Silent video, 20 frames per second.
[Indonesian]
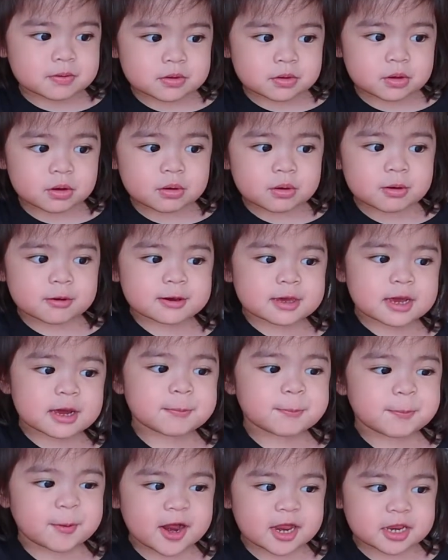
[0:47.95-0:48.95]
Yuk, ya
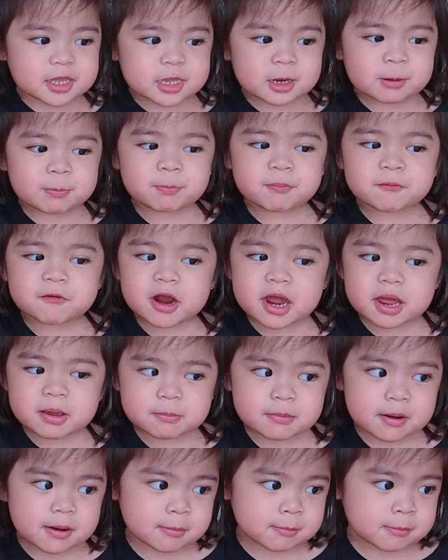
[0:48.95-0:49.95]
pakai puai
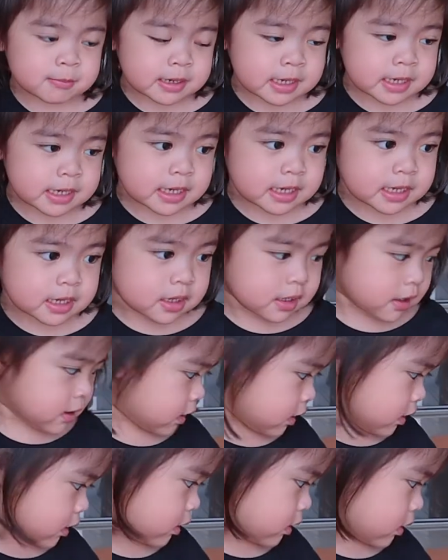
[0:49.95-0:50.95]
mami.
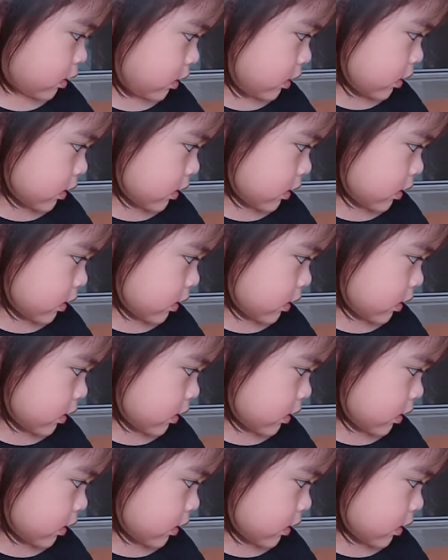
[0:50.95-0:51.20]
Oh.